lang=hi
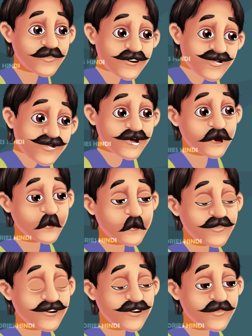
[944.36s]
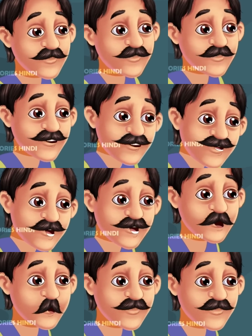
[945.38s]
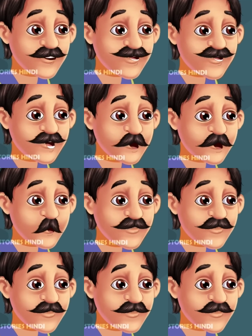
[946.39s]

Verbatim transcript: तुम हो ना मुझे चिंता ही नहीं है